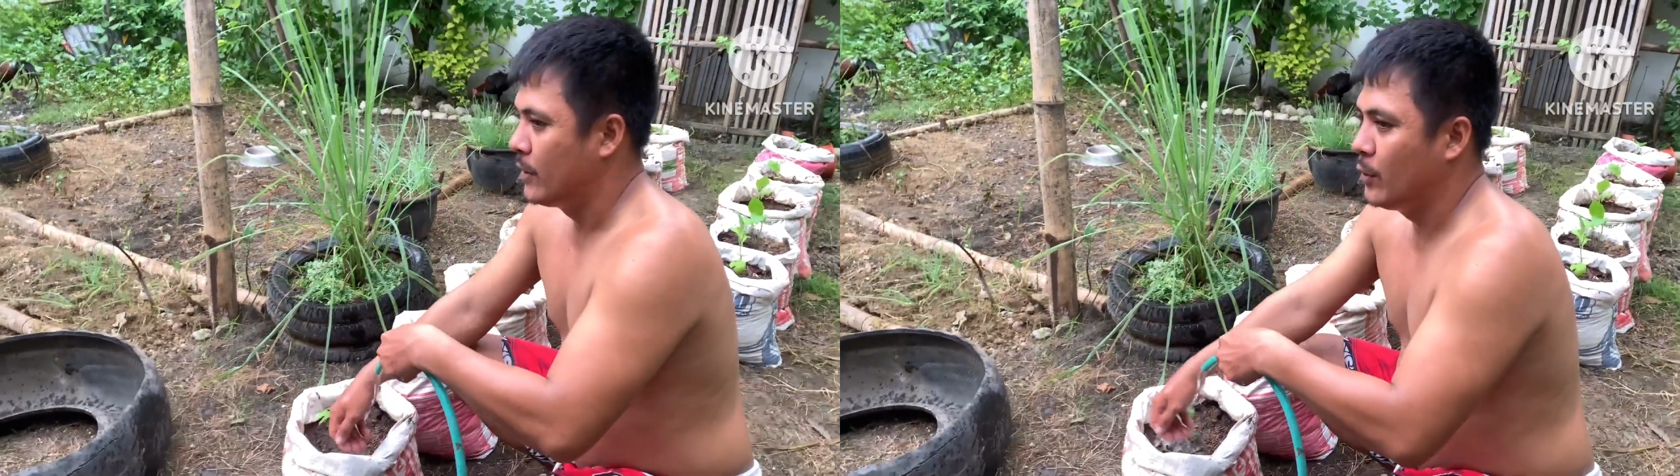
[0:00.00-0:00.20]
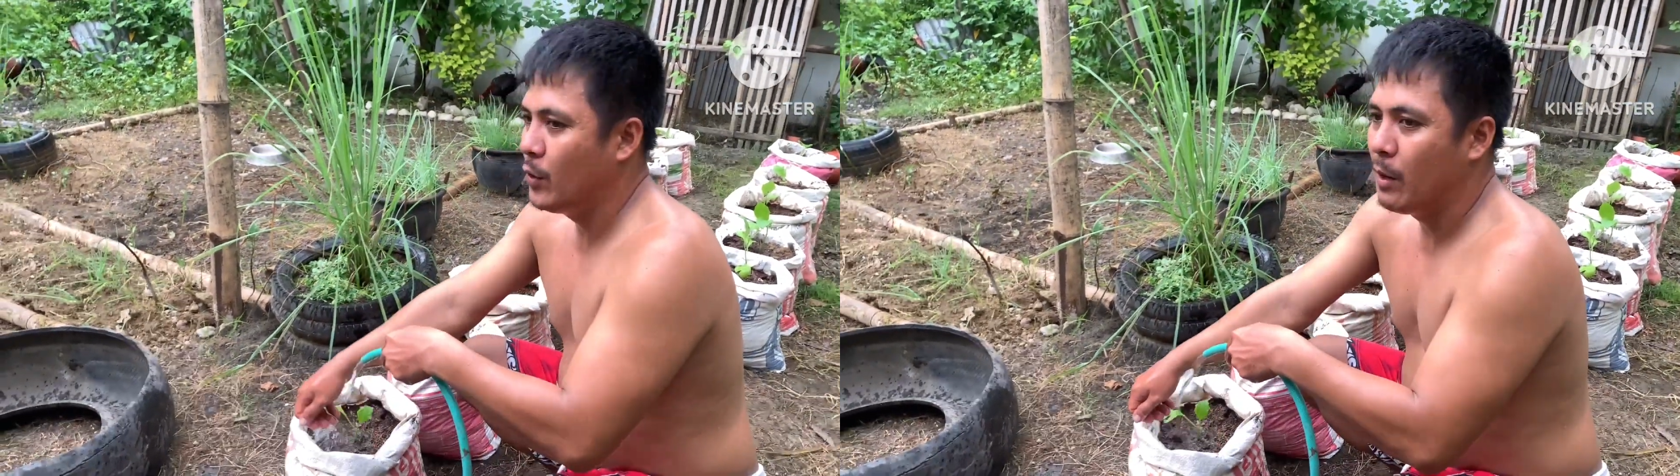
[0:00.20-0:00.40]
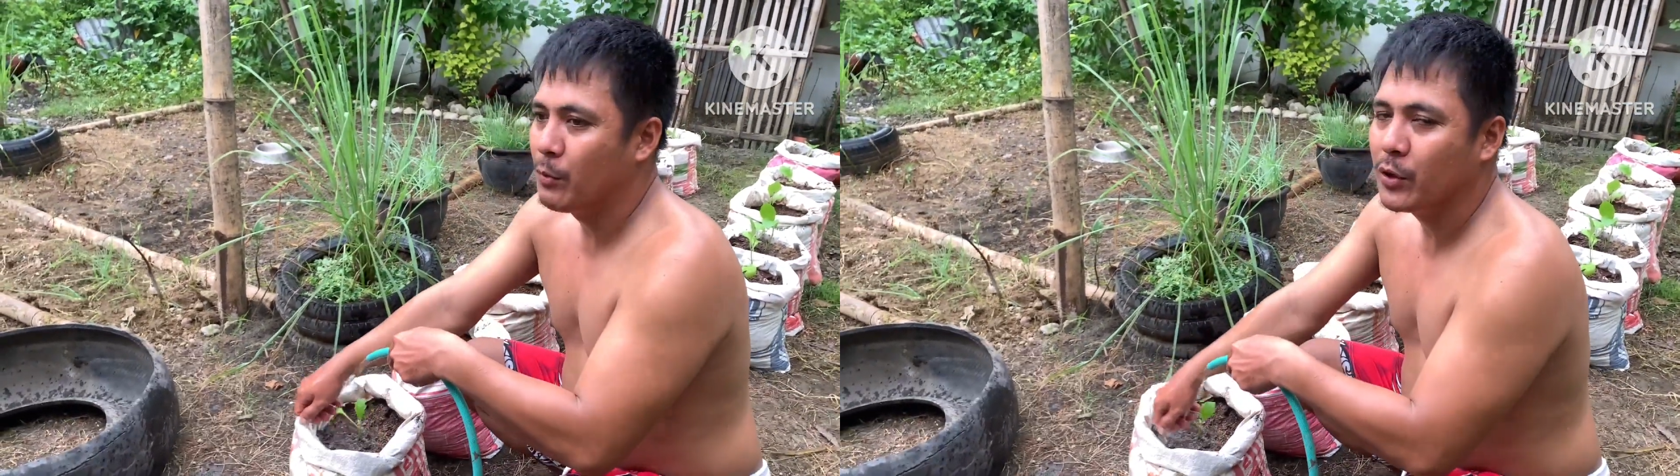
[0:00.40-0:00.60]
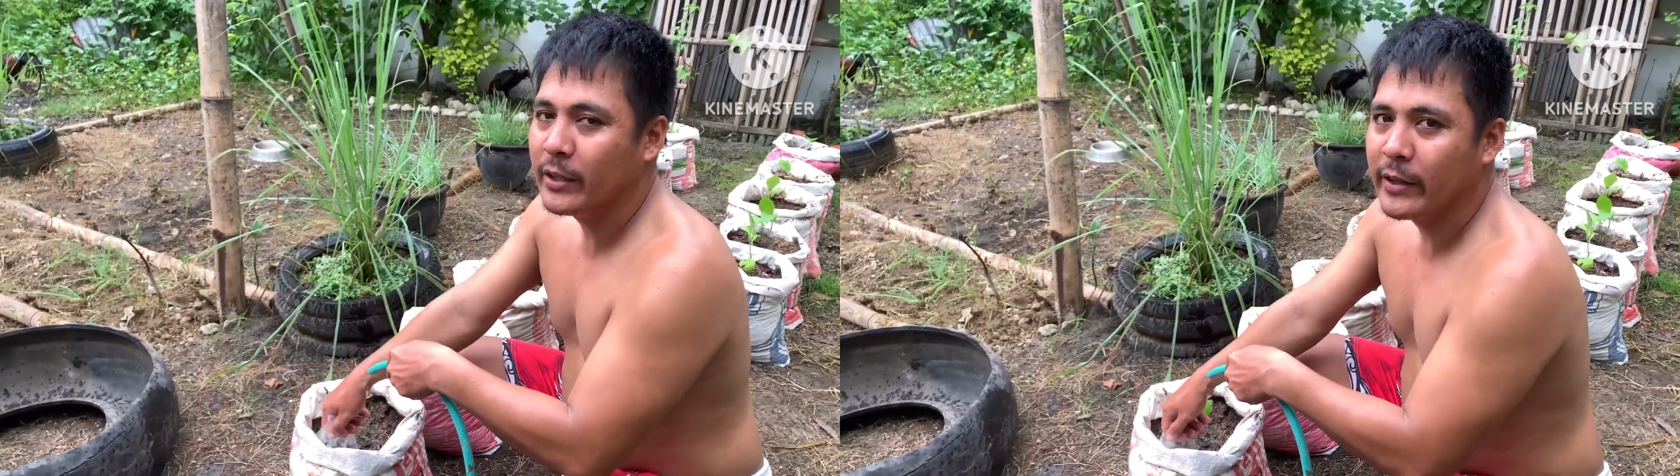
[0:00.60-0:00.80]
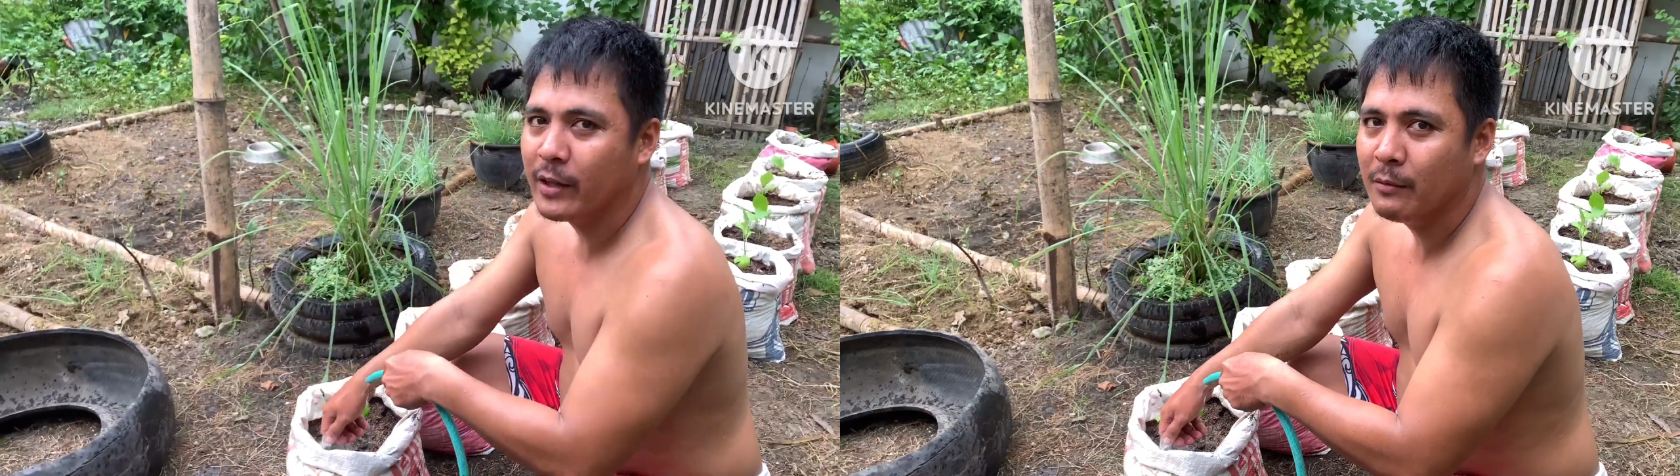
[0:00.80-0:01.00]
Uh, Amo
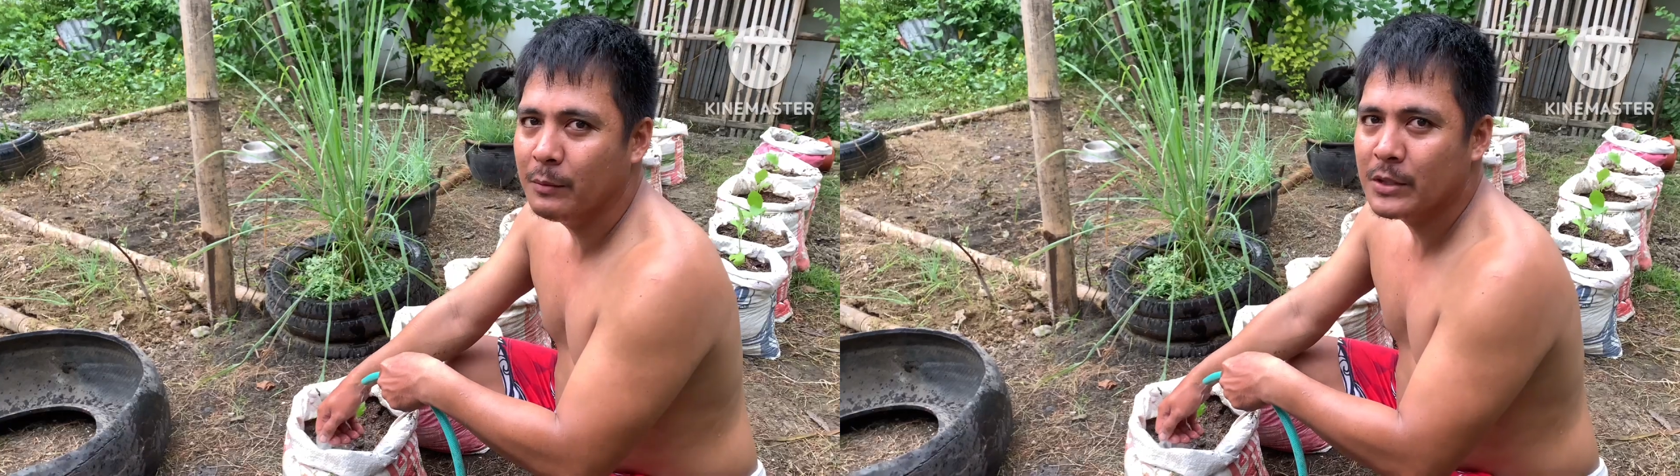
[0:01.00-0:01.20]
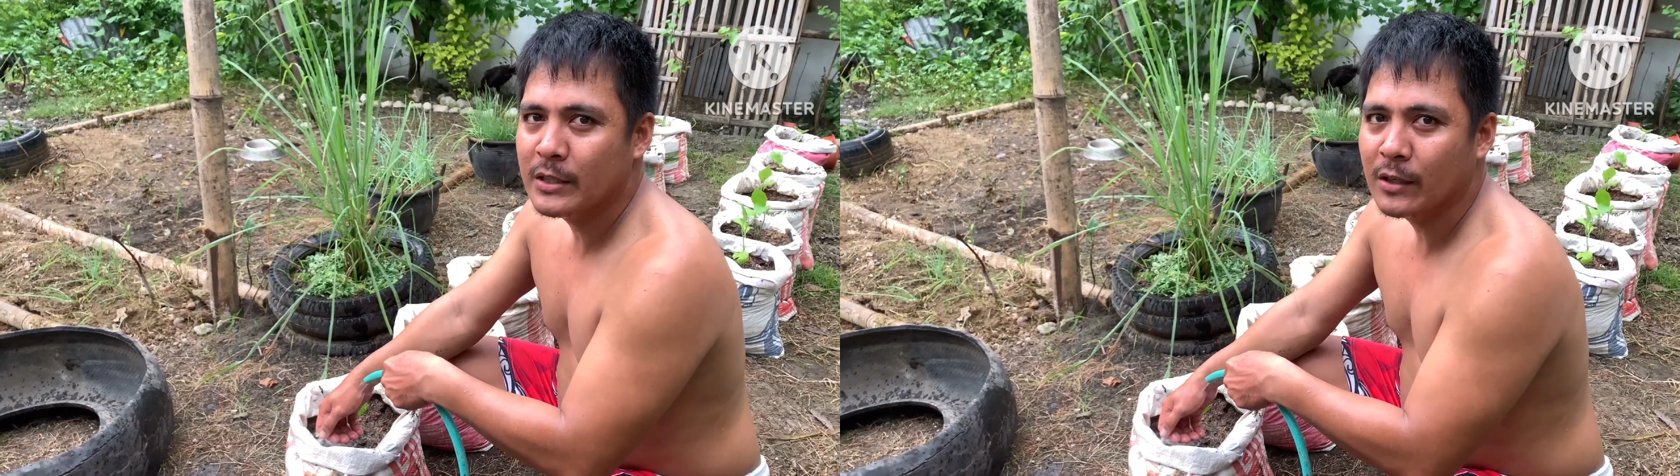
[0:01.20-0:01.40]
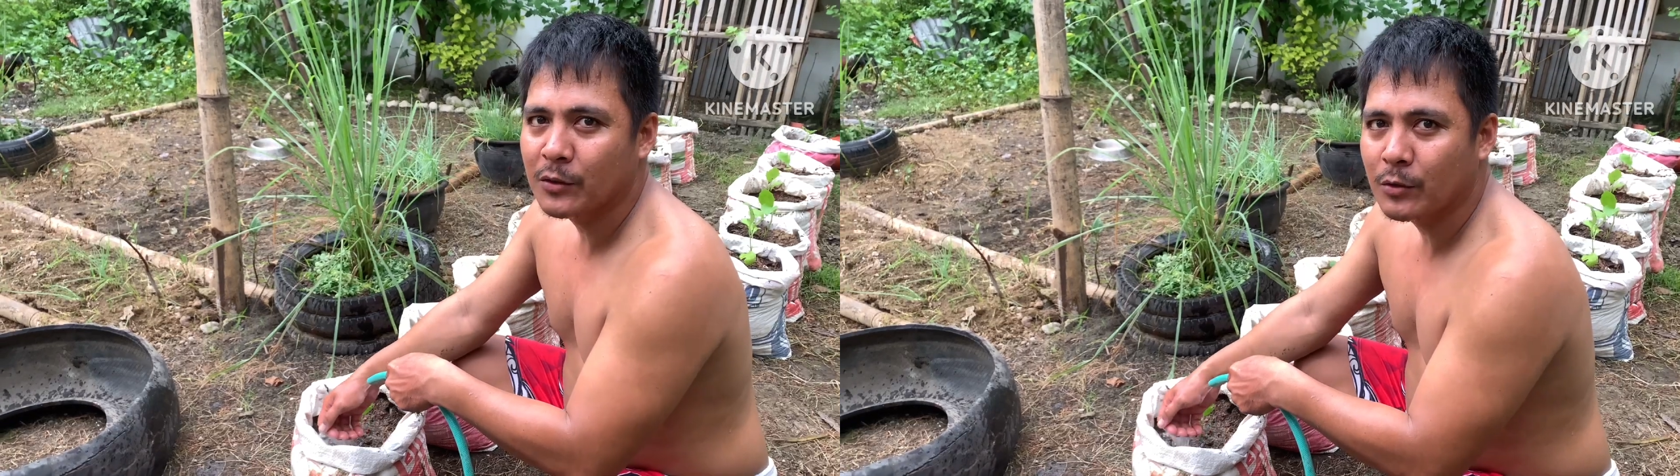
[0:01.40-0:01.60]
lagi naging bisiyan